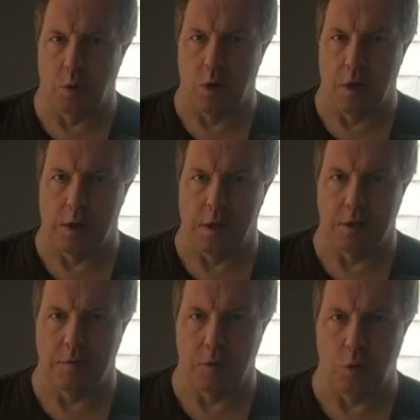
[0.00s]
doch
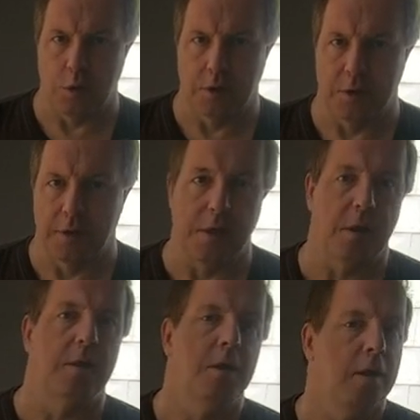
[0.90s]
relativ groß. Es sei
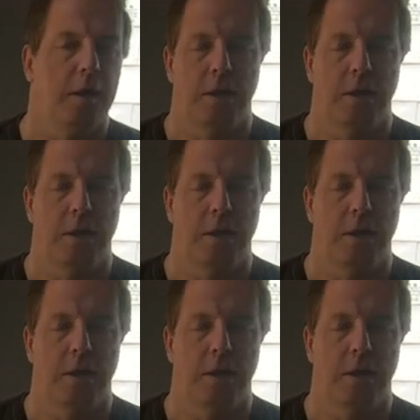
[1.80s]
denn,